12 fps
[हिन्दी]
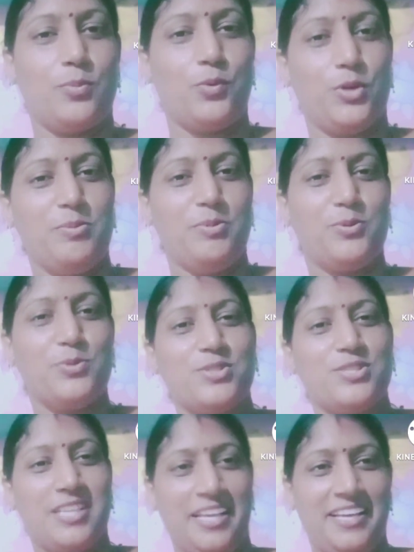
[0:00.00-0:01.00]
बॉडी में
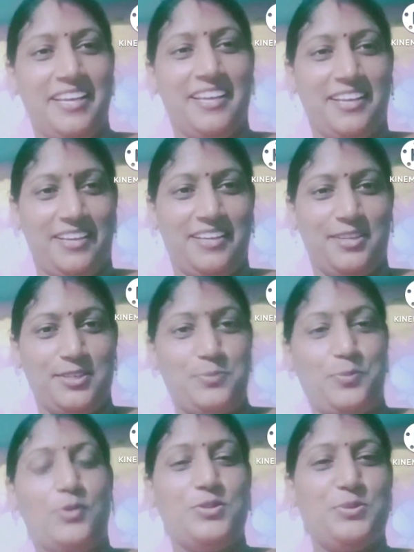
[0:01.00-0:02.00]
कुछ
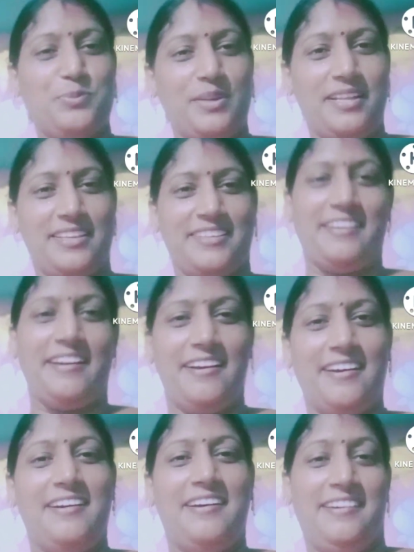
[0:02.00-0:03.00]
रिस्पॉन्स मिले कि
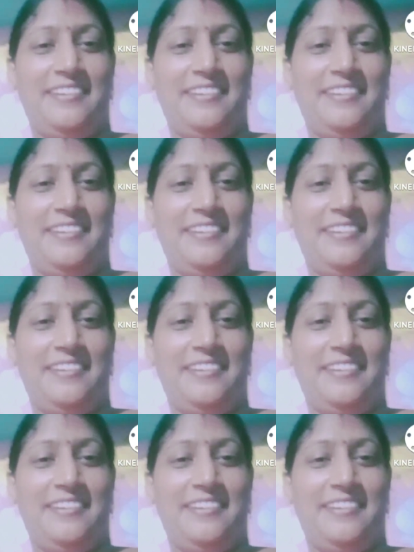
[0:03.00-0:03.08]
हाँ